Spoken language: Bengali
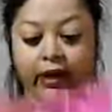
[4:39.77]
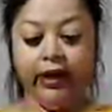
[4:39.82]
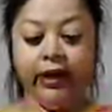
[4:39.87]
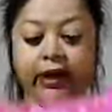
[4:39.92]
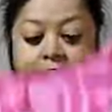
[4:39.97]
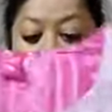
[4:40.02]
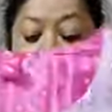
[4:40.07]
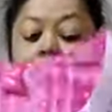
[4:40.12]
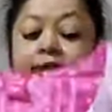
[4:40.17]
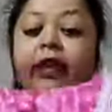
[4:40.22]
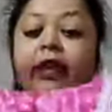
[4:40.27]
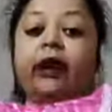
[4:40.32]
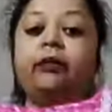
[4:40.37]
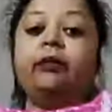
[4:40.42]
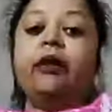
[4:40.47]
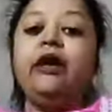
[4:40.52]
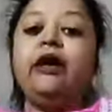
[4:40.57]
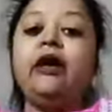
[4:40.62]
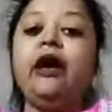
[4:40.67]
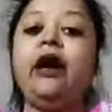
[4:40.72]
এটাতে
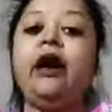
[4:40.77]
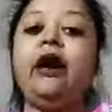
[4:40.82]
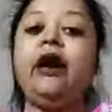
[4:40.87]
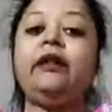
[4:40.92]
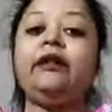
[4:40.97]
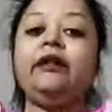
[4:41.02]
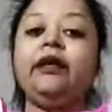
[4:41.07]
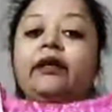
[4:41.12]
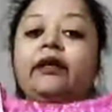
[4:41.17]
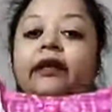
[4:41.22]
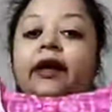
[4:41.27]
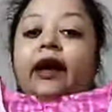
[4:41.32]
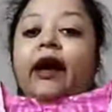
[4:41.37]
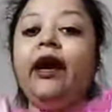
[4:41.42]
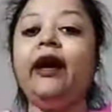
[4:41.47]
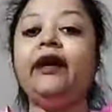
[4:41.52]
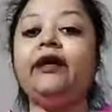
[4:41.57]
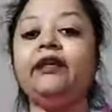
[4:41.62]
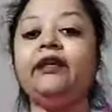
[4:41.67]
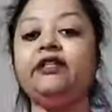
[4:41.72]
আবার হাতাটা
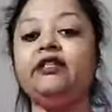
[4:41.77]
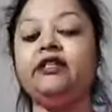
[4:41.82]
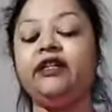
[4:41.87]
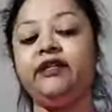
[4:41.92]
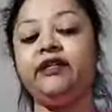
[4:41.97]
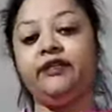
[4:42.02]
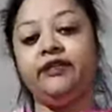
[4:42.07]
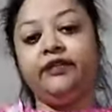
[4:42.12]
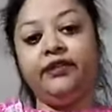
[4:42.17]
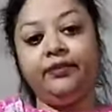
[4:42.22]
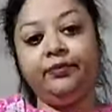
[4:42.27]
অ্যাটাচ আছে